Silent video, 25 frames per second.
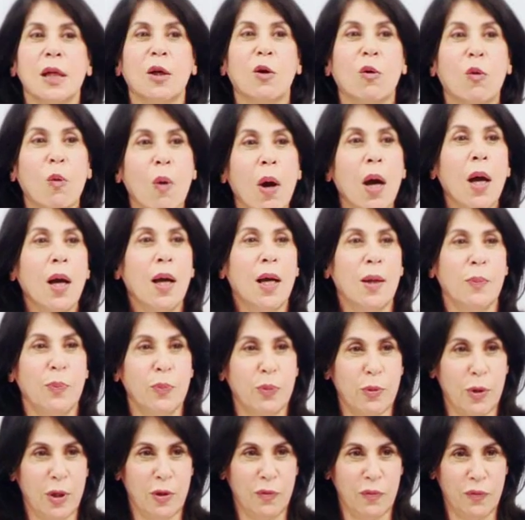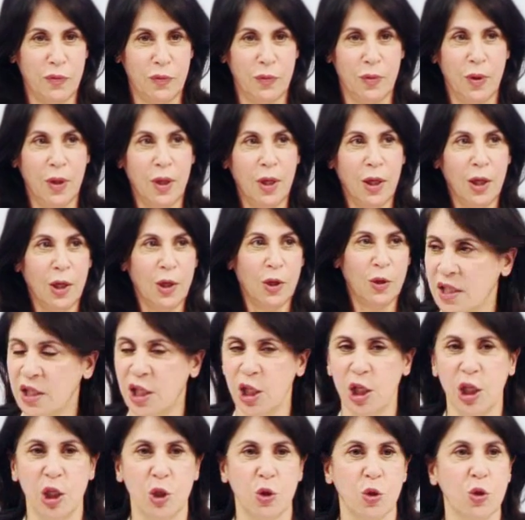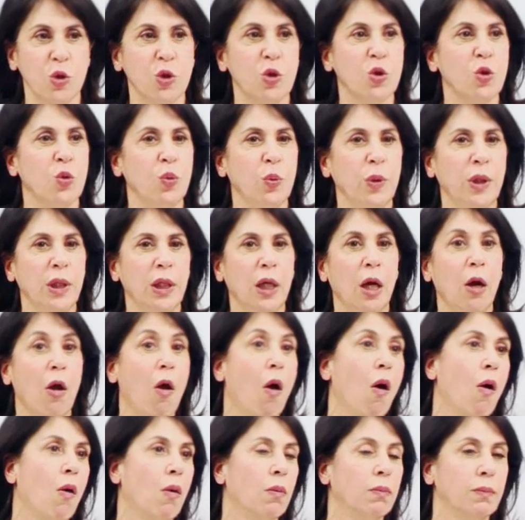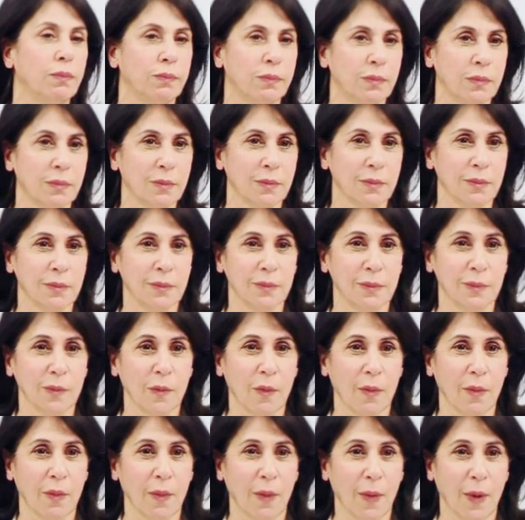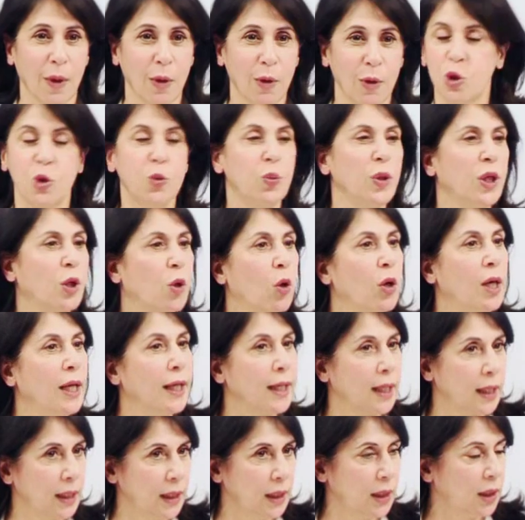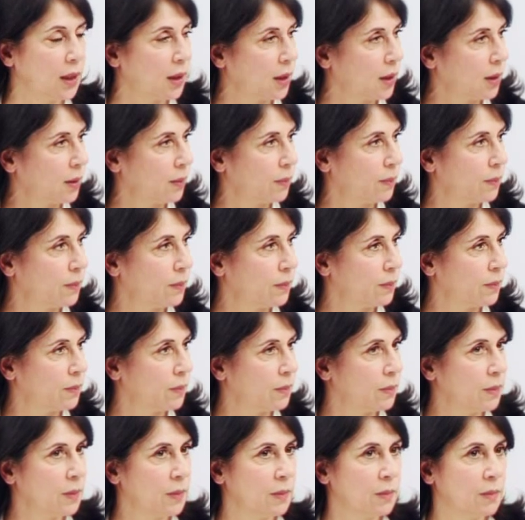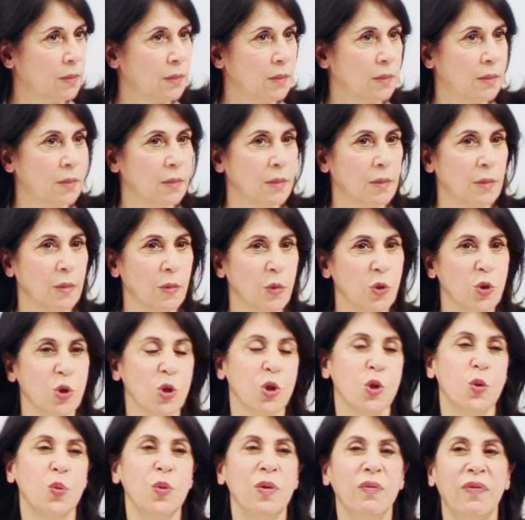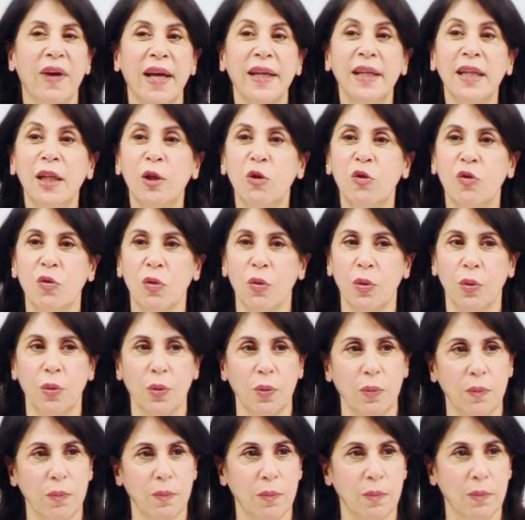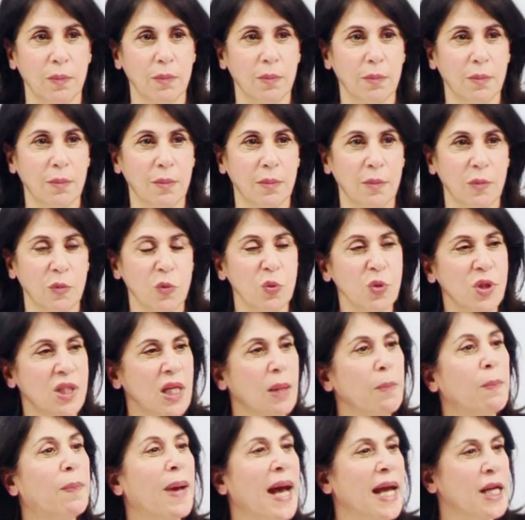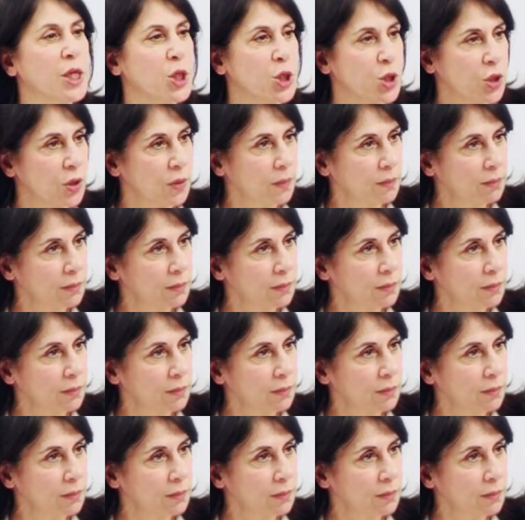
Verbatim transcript: quoi un point de vue C'est je suis lent, je suis colérique, je suis vaniteux. Tous ces badges,